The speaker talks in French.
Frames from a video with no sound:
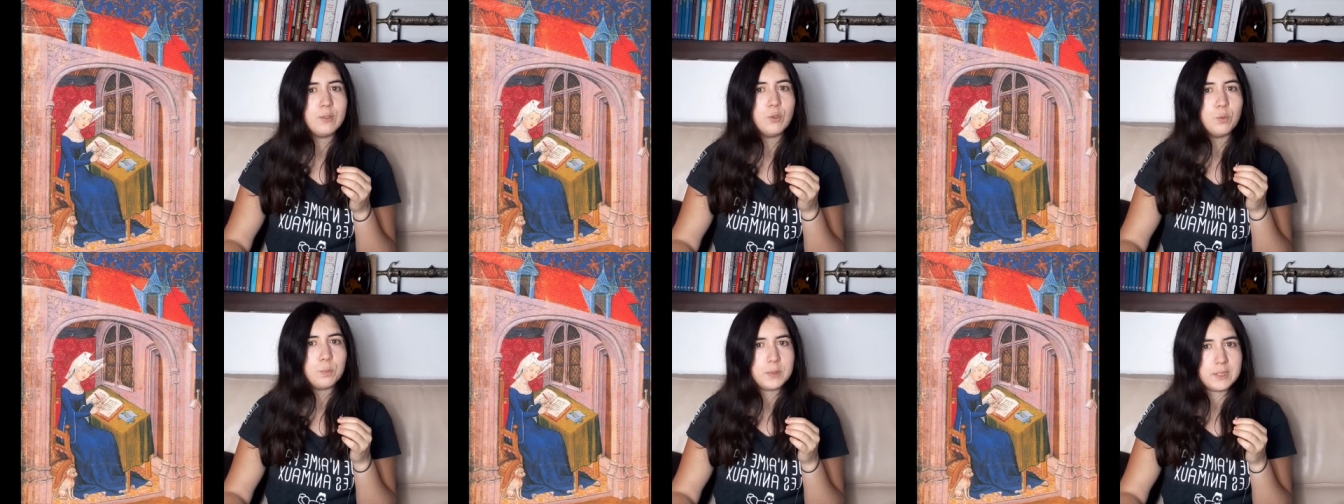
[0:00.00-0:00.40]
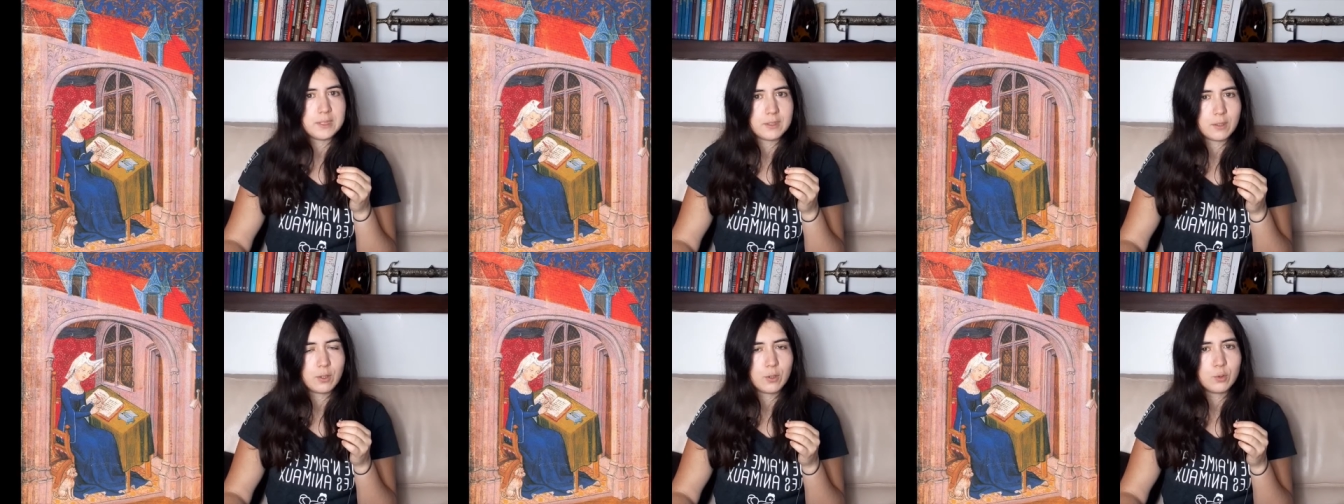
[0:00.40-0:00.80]
de
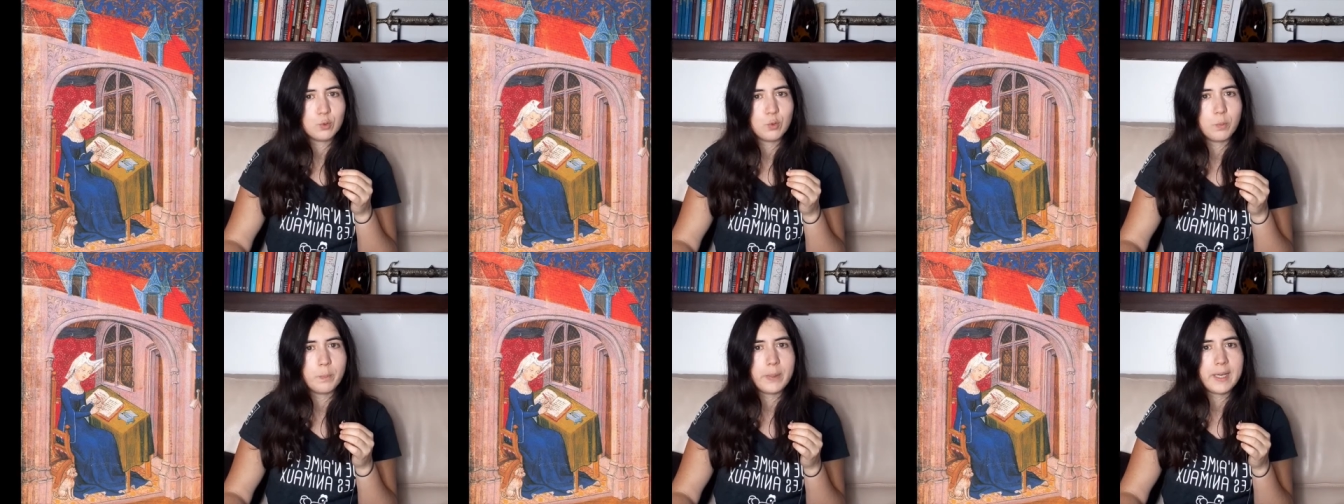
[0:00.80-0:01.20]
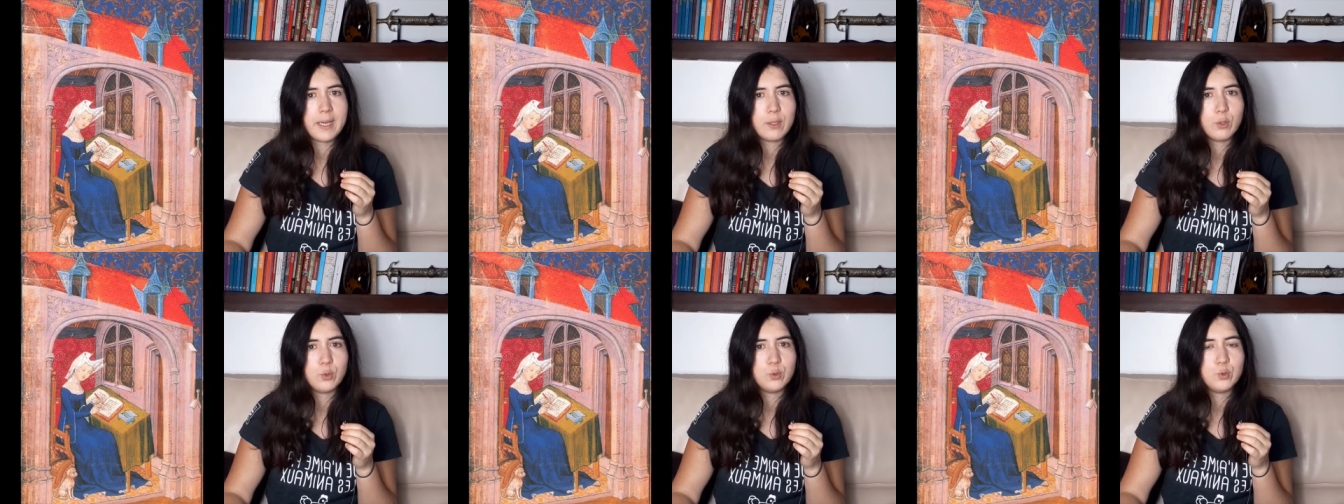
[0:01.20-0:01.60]
Pisan nous
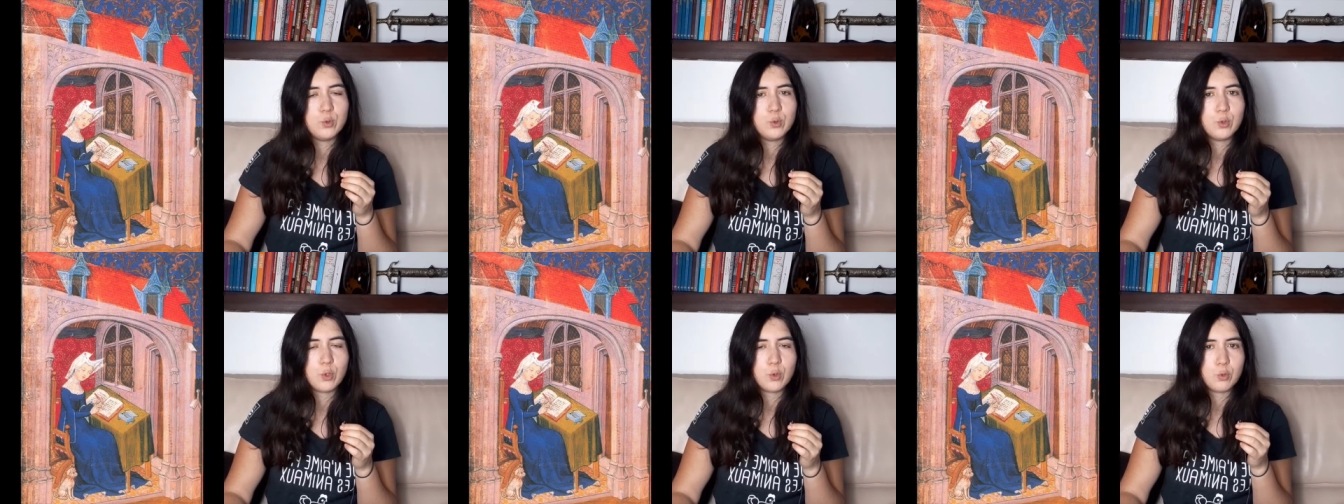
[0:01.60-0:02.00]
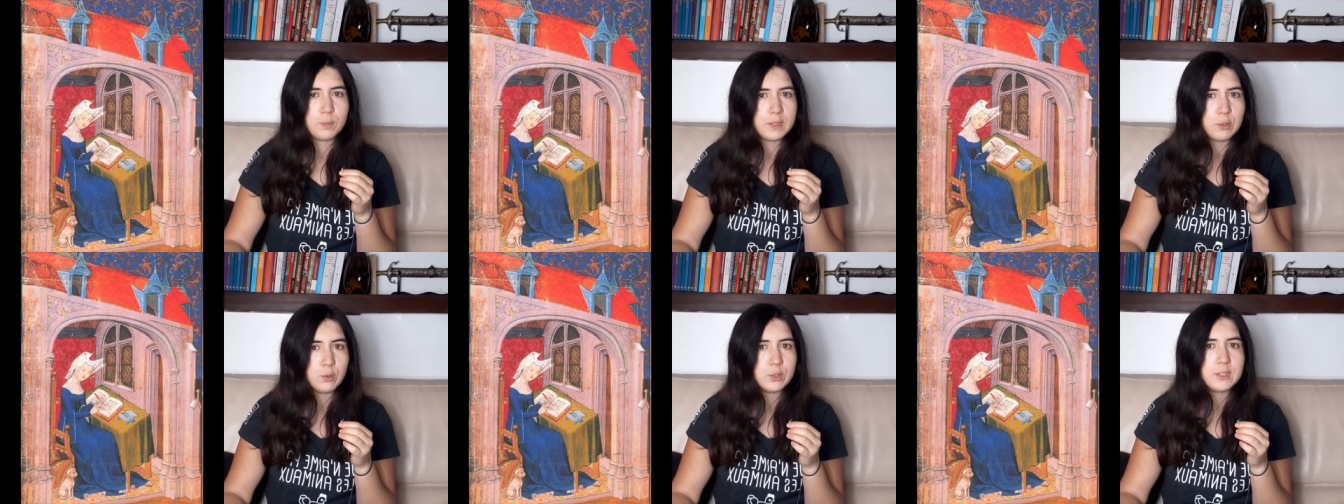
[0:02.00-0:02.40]
parle d'une
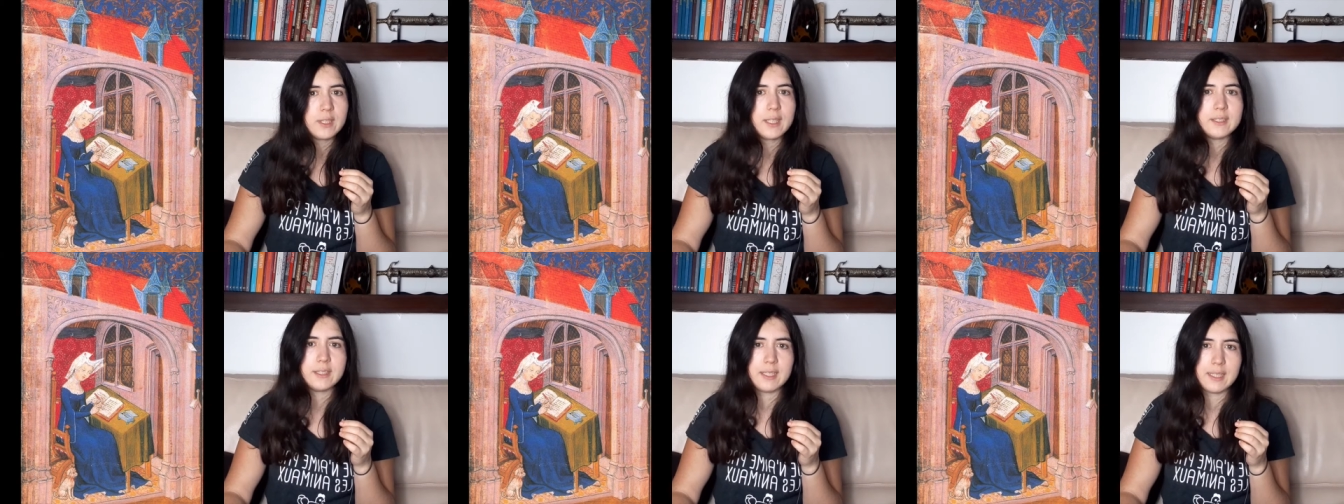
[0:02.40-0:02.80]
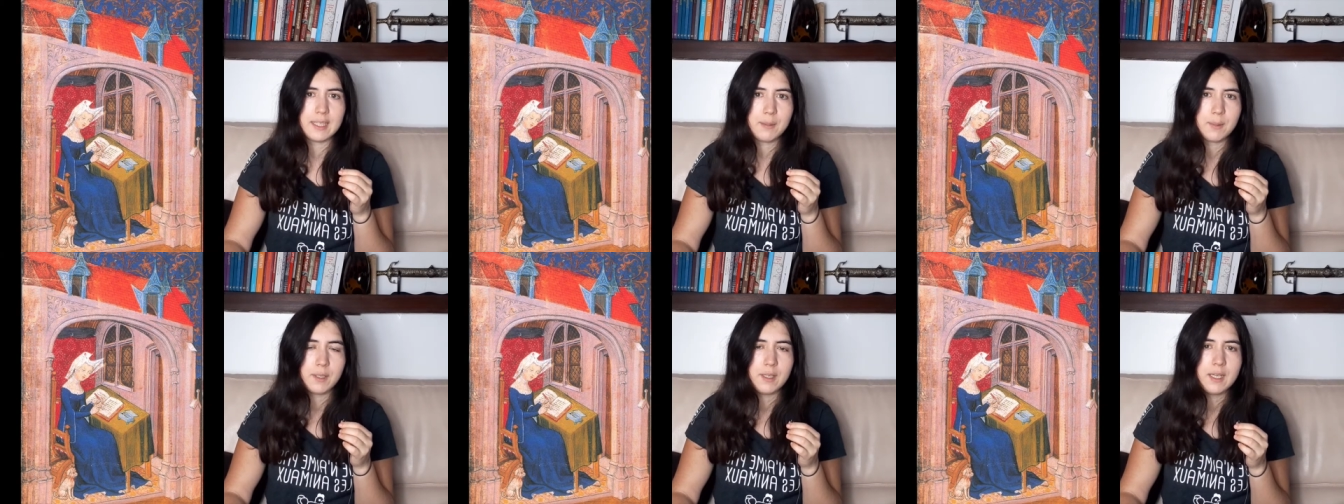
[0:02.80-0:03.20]
enlumineuse très
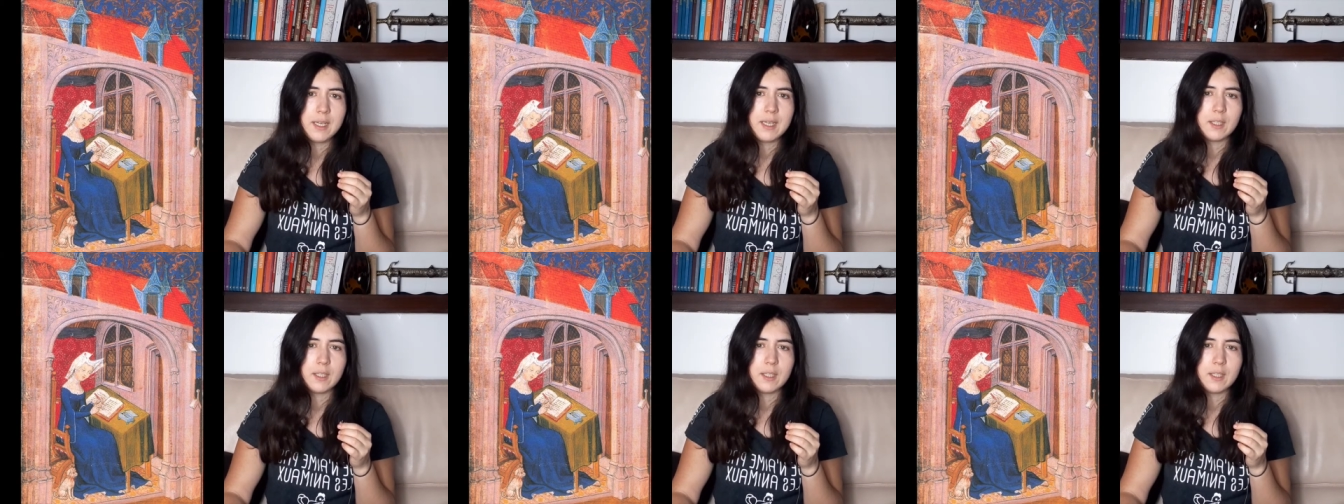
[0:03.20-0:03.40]
célèbre